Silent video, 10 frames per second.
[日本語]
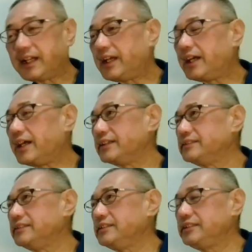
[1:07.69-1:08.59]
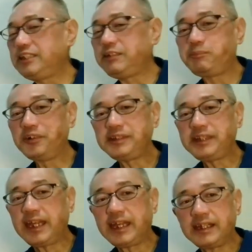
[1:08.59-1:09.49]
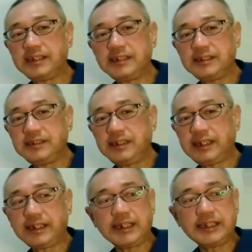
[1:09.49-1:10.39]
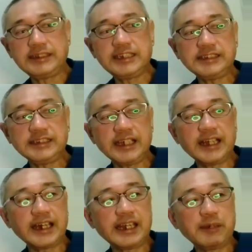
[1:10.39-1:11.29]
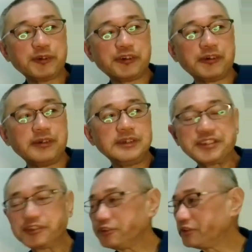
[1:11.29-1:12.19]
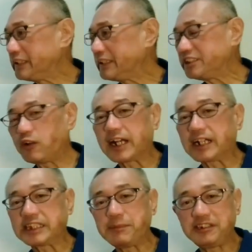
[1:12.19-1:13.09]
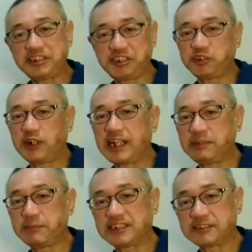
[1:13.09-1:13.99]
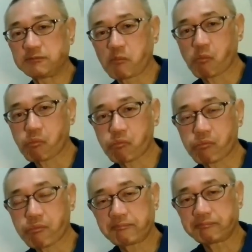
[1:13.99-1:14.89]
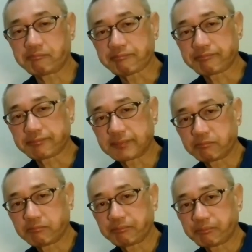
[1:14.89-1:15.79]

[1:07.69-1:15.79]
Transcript: だから、日本で、えー、小さいながらもその基礎は固める必要があります。うん。